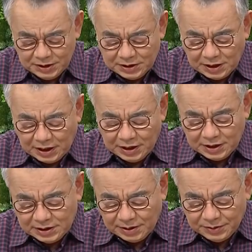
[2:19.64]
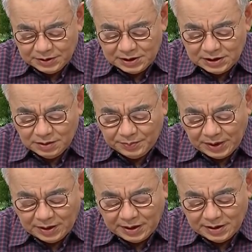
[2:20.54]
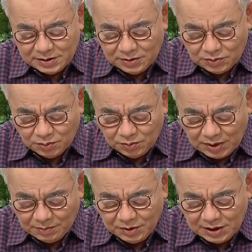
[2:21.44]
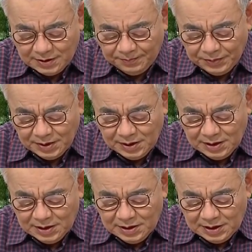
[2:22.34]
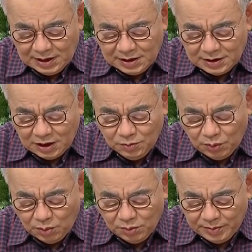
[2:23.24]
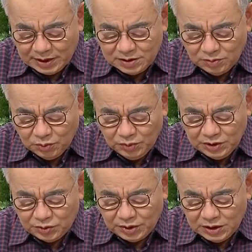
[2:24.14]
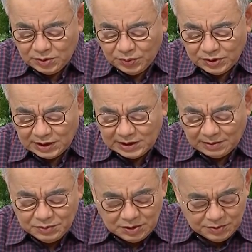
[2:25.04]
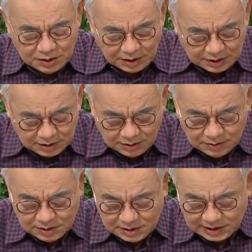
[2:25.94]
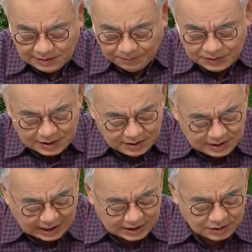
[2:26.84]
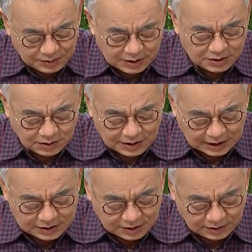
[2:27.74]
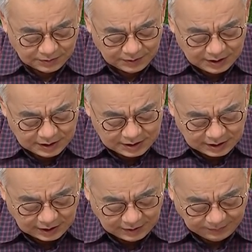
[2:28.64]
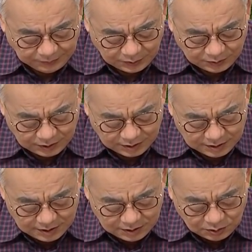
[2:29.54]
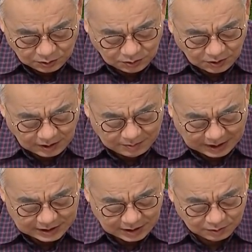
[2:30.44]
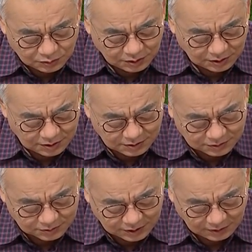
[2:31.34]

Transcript: 이스라엘의 세 번째 실패에 대해서 공부합니다. 해당되는 본문 말씀은 민수기 15장 32절에서 41절까지예요. 네. 자, 우리 똑똑한 반장부터 읽어주세요.